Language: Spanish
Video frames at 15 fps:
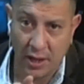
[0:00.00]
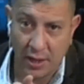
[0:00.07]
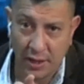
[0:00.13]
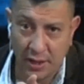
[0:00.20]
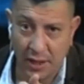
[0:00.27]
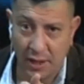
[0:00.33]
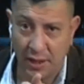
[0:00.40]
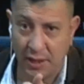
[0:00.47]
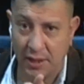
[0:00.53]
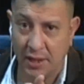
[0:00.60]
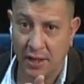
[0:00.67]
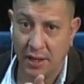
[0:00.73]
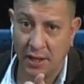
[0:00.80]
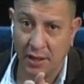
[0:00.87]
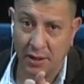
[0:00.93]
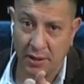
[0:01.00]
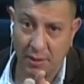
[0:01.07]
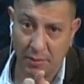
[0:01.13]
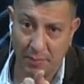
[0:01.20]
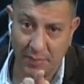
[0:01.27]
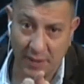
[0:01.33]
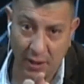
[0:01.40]

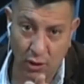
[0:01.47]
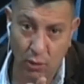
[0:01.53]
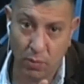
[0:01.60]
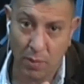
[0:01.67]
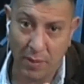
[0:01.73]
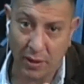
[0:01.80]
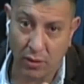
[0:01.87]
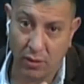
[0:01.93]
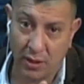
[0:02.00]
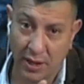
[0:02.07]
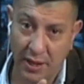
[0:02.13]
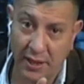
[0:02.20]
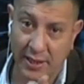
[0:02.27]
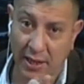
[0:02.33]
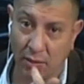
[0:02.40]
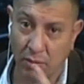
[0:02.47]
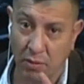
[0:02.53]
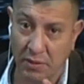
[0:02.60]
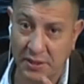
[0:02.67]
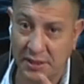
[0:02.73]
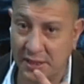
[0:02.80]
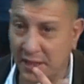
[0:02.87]
del grupo Marcos Clery está como
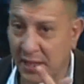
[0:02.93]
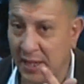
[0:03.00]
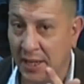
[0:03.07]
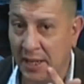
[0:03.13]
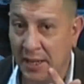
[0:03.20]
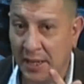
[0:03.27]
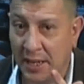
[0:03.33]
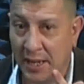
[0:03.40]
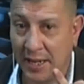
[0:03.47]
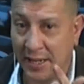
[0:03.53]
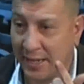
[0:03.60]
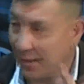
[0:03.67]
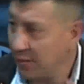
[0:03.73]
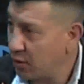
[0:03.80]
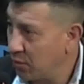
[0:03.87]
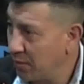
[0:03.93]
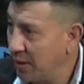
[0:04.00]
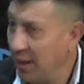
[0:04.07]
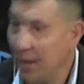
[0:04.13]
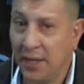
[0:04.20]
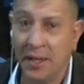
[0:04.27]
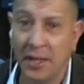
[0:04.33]
vice Alejandro,
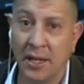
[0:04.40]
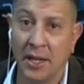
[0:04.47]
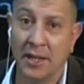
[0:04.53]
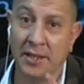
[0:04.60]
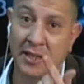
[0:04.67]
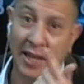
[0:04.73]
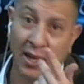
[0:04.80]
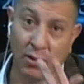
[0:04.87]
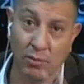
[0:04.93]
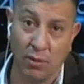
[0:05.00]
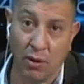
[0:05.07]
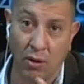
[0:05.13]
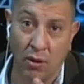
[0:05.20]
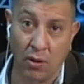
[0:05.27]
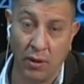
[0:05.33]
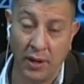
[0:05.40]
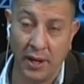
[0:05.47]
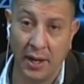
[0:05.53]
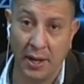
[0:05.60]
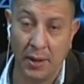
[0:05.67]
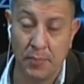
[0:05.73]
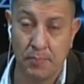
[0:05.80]
Alejandro está como eh,